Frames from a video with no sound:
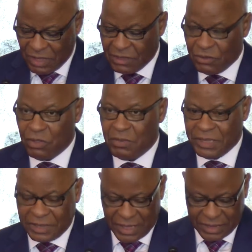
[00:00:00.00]
de l'année
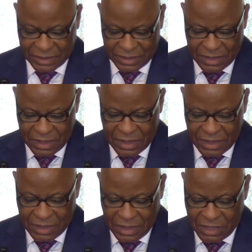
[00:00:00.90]
2016,
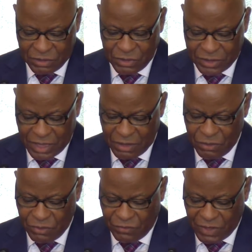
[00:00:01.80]
qui enregistrait
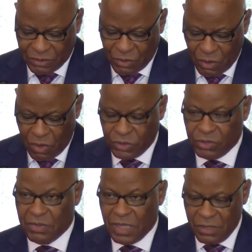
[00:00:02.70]
une vente de
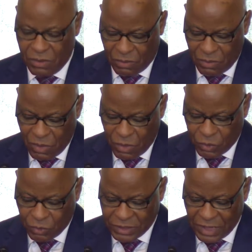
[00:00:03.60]
11
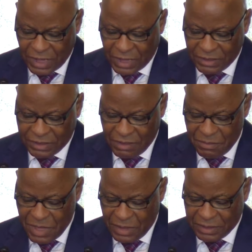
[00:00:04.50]

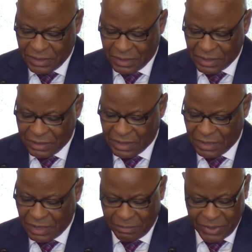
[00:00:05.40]
346 130
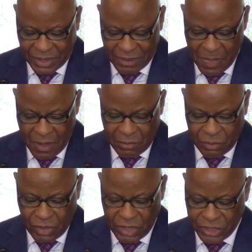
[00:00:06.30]
exemplaires
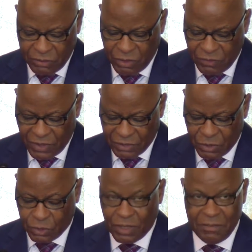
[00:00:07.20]
pour un chiffre de vente
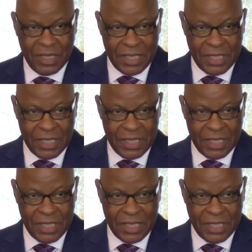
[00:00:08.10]
de 3